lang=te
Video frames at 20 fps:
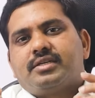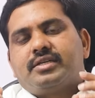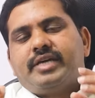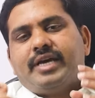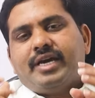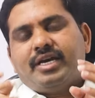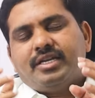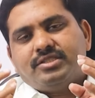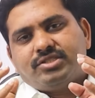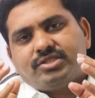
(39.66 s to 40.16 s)

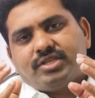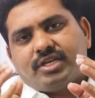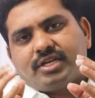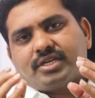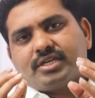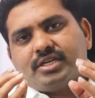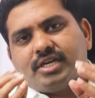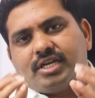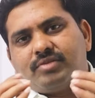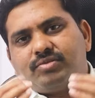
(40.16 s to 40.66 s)
క్యాన్సర్
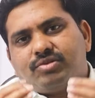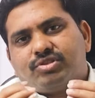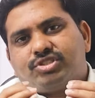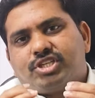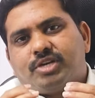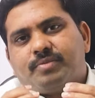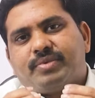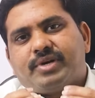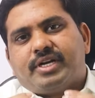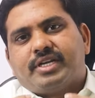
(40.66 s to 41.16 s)
కణం
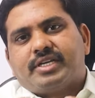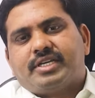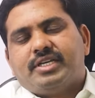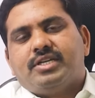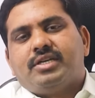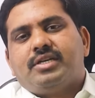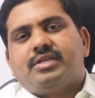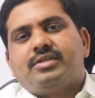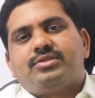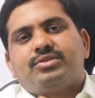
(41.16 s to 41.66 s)
వచ్చేపాటికి
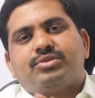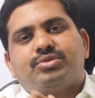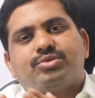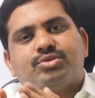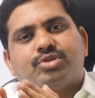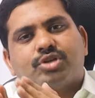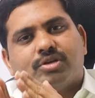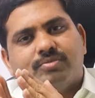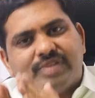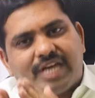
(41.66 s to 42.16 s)

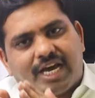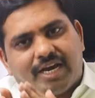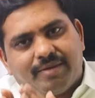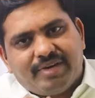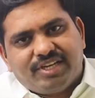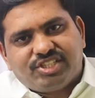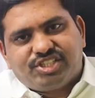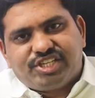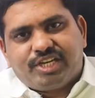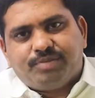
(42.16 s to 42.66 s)
సగం
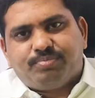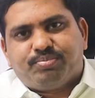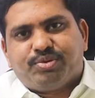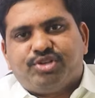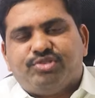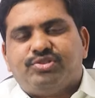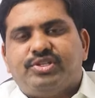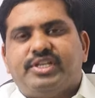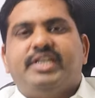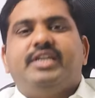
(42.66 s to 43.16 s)
డ్యామేజ్
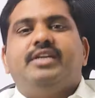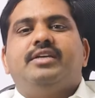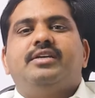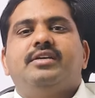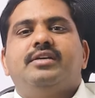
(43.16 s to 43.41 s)
అయిపోయి ఉండి